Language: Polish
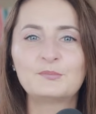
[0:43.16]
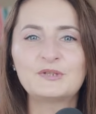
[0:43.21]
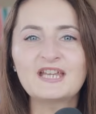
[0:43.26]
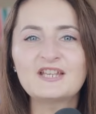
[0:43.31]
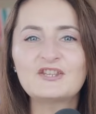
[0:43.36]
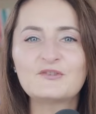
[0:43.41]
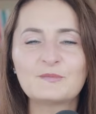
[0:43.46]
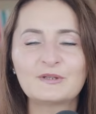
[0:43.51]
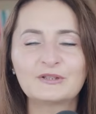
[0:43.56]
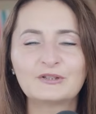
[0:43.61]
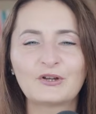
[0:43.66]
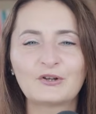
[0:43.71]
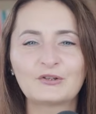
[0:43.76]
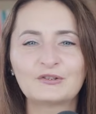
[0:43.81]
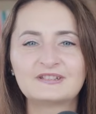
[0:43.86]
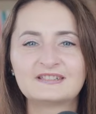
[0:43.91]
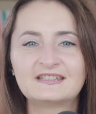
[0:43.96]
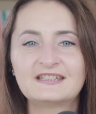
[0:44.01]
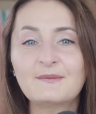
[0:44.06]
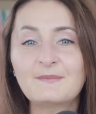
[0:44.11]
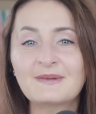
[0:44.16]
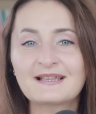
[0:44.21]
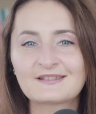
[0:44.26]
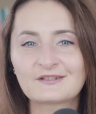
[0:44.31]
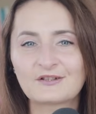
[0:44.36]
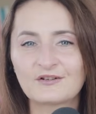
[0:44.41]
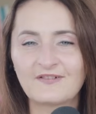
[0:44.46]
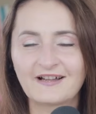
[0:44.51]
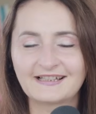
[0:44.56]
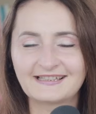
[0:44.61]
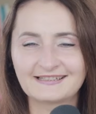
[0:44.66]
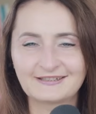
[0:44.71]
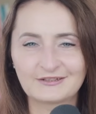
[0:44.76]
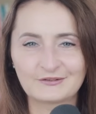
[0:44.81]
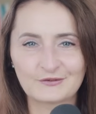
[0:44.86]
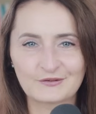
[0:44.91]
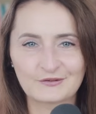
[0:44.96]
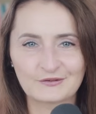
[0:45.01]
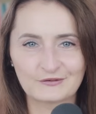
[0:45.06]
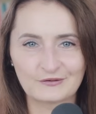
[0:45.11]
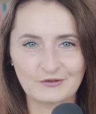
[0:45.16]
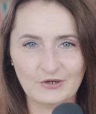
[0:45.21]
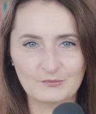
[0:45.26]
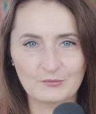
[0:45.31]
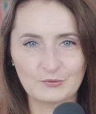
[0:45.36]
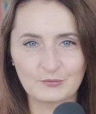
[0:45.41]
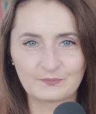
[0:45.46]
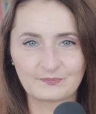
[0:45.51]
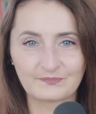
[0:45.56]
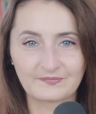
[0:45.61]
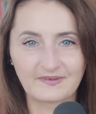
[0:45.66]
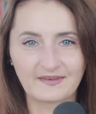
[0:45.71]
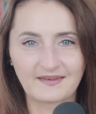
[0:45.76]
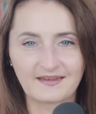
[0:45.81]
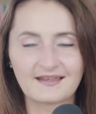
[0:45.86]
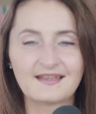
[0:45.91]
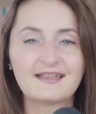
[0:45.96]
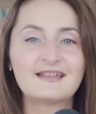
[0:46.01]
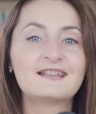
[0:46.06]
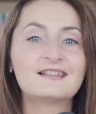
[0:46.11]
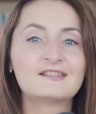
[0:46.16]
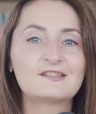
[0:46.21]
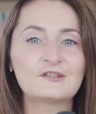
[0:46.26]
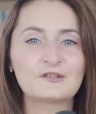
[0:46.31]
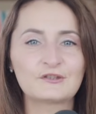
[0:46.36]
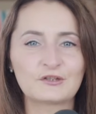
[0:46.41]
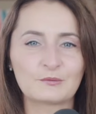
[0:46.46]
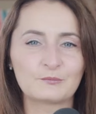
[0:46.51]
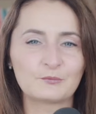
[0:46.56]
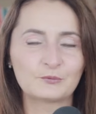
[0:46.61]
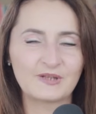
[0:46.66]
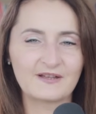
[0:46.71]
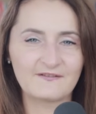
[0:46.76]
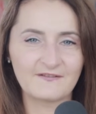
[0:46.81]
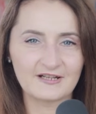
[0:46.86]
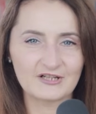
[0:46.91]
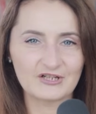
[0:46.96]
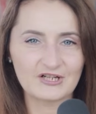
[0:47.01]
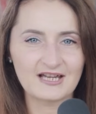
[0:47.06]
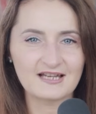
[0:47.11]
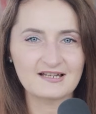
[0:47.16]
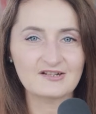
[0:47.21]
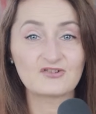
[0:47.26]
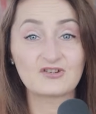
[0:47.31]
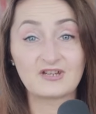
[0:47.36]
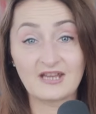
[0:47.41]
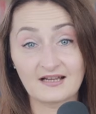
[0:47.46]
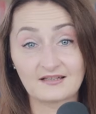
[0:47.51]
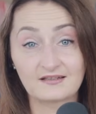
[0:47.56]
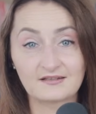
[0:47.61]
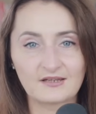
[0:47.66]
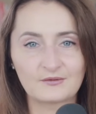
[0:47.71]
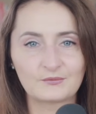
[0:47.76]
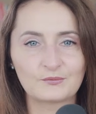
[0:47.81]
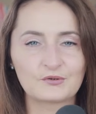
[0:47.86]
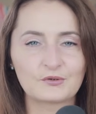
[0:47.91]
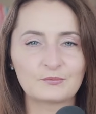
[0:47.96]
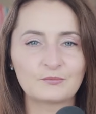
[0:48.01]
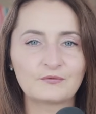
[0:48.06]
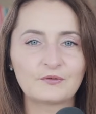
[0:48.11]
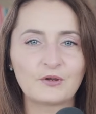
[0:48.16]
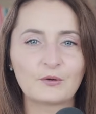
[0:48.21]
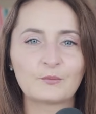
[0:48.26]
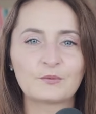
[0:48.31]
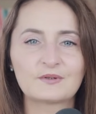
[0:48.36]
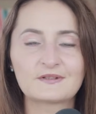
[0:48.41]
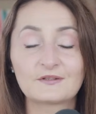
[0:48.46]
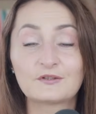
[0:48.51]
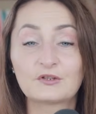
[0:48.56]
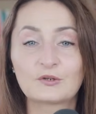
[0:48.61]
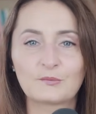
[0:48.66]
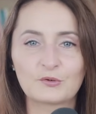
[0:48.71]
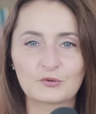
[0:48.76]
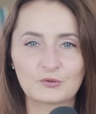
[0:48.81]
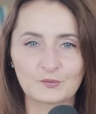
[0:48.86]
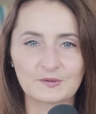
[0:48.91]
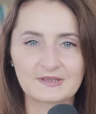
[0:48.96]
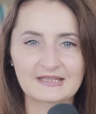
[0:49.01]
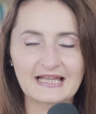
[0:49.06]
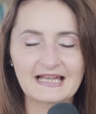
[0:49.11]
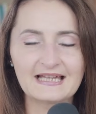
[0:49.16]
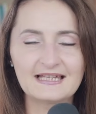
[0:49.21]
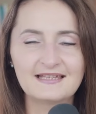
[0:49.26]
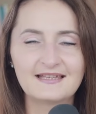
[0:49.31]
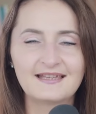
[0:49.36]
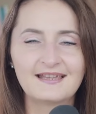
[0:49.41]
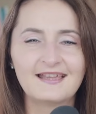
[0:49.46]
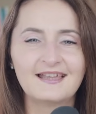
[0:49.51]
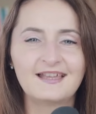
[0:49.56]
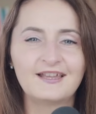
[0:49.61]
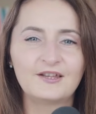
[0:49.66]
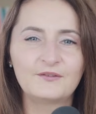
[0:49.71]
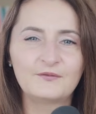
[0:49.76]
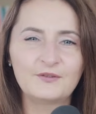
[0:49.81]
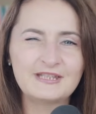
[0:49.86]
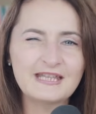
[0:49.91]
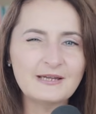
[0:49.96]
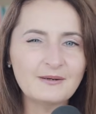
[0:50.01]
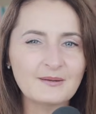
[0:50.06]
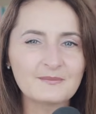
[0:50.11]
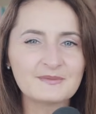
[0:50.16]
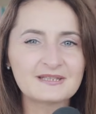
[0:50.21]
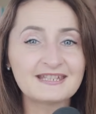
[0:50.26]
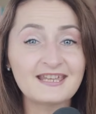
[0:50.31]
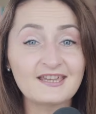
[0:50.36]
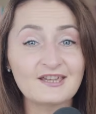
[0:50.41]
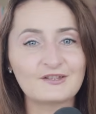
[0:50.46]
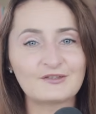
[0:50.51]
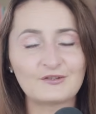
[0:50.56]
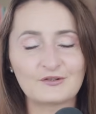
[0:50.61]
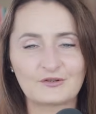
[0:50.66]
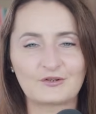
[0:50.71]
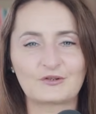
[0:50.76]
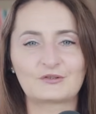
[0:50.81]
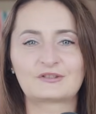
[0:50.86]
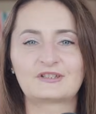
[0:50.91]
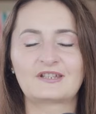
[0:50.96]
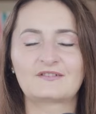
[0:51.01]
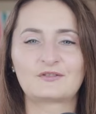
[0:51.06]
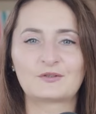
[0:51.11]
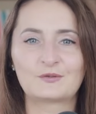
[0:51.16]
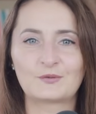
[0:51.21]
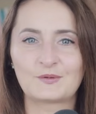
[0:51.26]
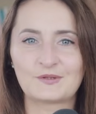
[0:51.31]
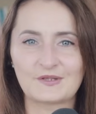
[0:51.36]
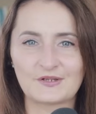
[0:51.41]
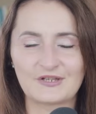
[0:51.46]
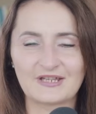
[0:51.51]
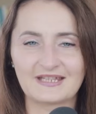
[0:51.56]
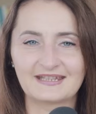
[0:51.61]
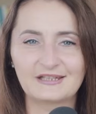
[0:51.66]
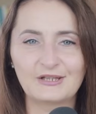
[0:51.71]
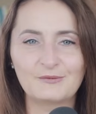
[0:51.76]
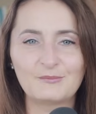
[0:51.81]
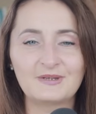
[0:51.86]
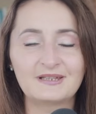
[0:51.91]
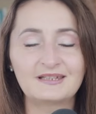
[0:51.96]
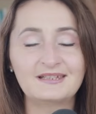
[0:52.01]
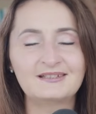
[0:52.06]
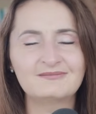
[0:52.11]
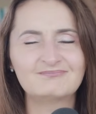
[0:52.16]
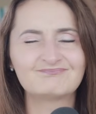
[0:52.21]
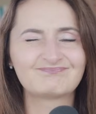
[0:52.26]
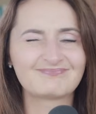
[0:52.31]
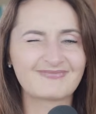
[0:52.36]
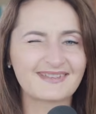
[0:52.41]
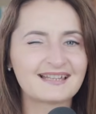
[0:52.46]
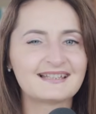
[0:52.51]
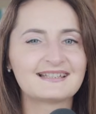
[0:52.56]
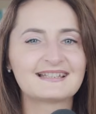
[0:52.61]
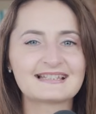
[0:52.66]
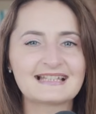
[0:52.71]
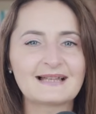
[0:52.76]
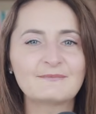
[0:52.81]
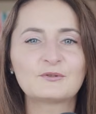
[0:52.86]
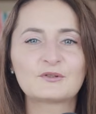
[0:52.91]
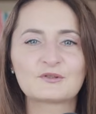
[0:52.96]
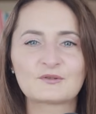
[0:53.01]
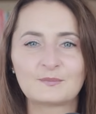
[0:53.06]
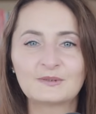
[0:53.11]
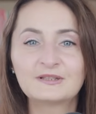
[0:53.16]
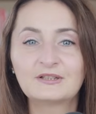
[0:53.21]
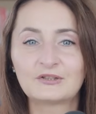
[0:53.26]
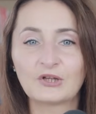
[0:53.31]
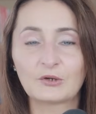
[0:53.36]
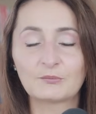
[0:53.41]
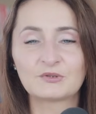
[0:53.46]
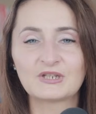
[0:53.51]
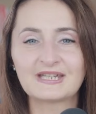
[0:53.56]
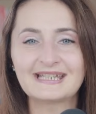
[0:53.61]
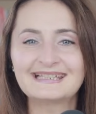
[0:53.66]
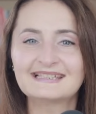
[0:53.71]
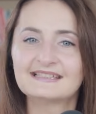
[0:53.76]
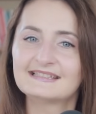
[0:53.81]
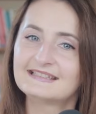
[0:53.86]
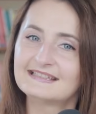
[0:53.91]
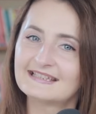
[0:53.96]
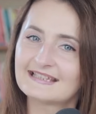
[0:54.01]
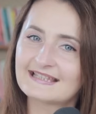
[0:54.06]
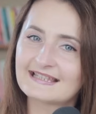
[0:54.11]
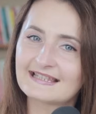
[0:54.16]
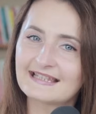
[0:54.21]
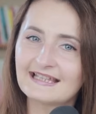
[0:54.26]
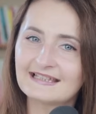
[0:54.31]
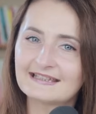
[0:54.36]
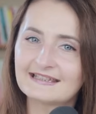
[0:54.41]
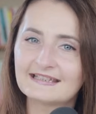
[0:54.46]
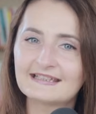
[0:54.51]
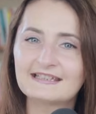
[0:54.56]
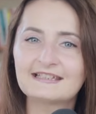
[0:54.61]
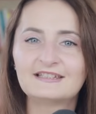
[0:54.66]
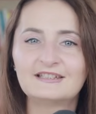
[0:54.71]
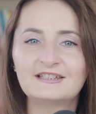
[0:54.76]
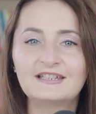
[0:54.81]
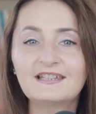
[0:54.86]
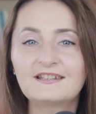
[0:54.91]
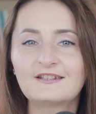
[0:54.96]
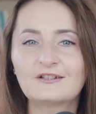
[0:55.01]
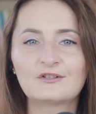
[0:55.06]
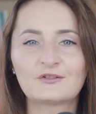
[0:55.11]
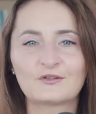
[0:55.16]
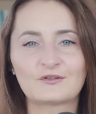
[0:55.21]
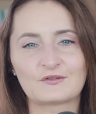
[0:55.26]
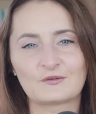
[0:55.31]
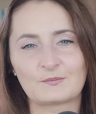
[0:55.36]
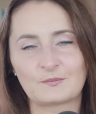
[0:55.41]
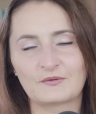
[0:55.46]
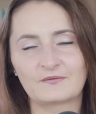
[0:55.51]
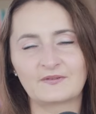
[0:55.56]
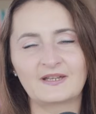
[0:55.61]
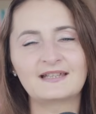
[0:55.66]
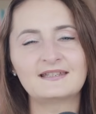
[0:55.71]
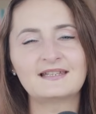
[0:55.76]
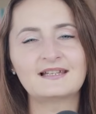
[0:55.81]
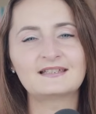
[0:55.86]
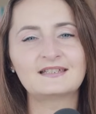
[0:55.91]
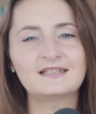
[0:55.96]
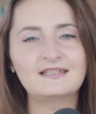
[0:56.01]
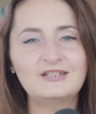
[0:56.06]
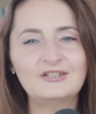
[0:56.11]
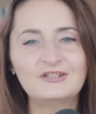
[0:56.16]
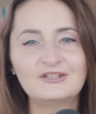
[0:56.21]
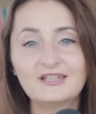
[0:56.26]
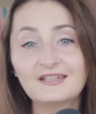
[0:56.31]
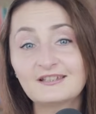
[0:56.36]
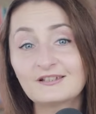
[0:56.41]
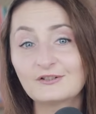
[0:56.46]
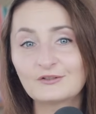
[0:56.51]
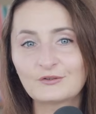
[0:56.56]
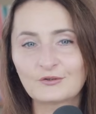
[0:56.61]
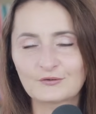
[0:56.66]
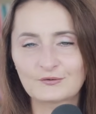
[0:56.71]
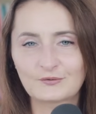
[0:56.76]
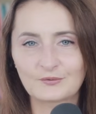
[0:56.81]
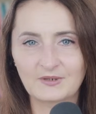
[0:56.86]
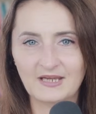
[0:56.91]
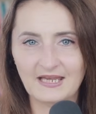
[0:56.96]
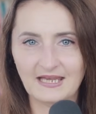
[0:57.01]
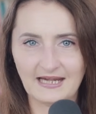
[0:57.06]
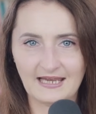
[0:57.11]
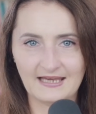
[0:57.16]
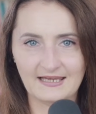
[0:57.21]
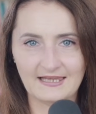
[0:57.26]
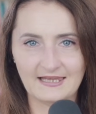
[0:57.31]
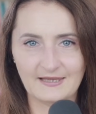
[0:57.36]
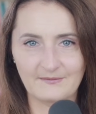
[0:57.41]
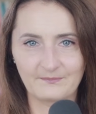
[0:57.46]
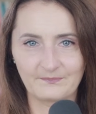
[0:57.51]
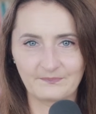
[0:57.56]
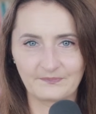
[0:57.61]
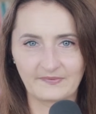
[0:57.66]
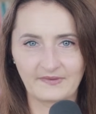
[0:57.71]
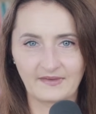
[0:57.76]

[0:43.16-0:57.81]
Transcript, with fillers: Przejdźmy do demaskowania tego syndromu. Syndrom udawacza, czy jak niektórzy mówią, syndrom oszusta, widziałam niejednokrotnie w życiu codziennym i Znam go zbyt dobrze, niestety nie tylko z opowiadań i nie tylko z drugiej ręki.